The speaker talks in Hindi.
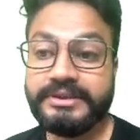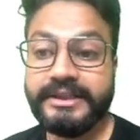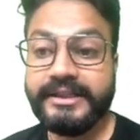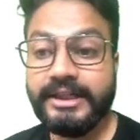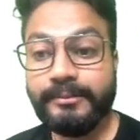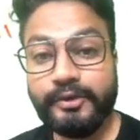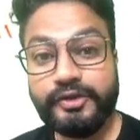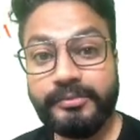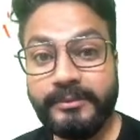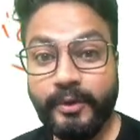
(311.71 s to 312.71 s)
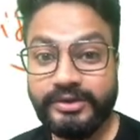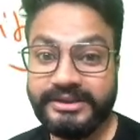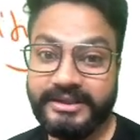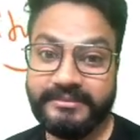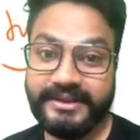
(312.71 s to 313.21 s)
ये ना बुद्ध में बहुत
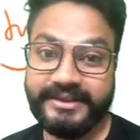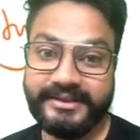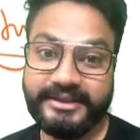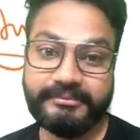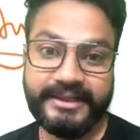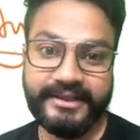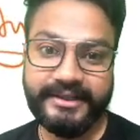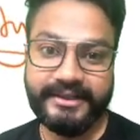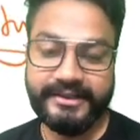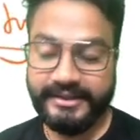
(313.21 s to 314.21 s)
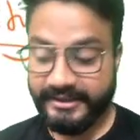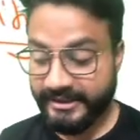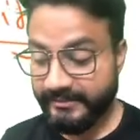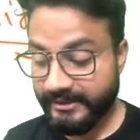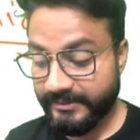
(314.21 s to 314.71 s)
ज़्यादा माने जाते हैं ब्लैक नेक्ड क्रेन
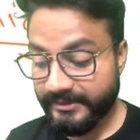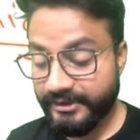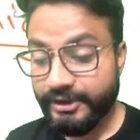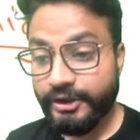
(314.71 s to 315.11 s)
के बारे में